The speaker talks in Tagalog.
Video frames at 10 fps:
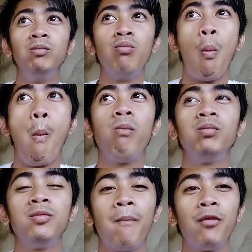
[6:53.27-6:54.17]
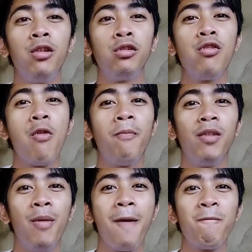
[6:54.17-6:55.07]
Hmm. Lutong,
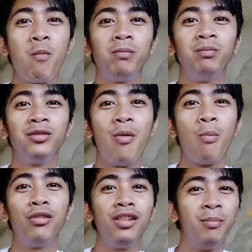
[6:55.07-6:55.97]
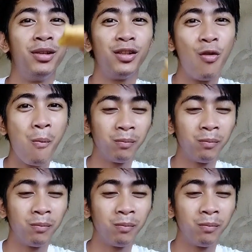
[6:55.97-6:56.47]
di ba? Basta ibot lang.